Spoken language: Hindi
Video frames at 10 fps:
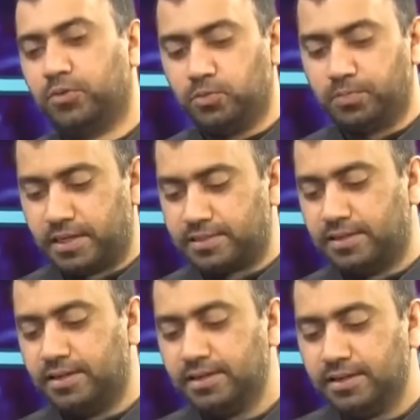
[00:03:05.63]
हैं तो
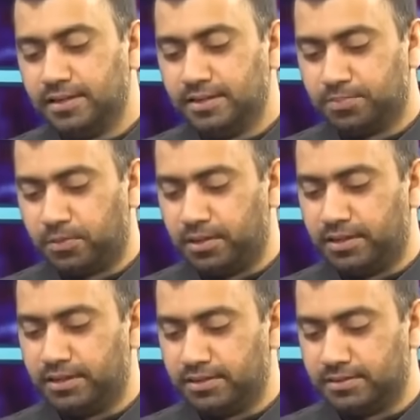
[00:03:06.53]
पाकिस्तान की
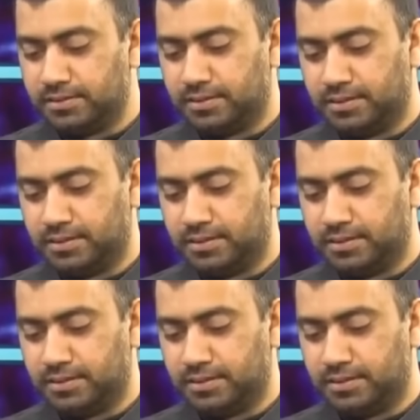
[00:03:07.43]
पॉलिटिकल